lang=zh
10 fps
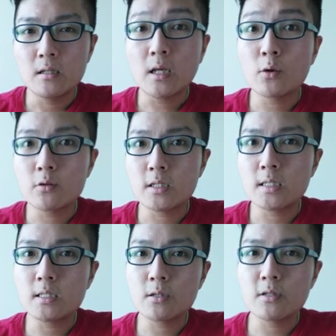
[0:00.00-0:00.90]
那尤其
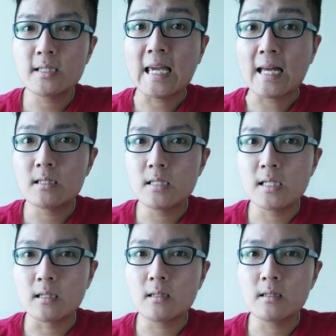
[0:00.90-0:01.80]
是就是感
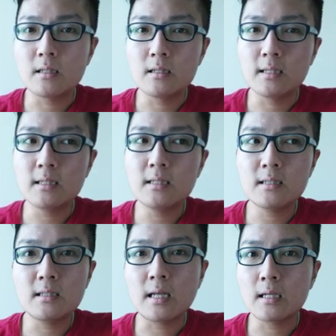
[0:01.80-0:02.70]
情啊，你你跟你
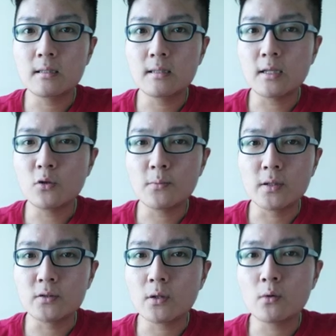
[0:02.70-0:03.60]
的男男女
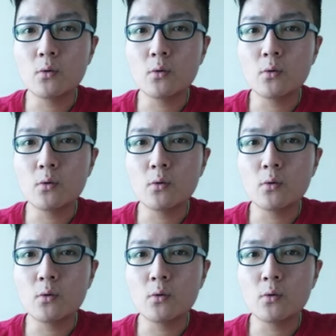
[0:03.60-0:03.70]
朋友，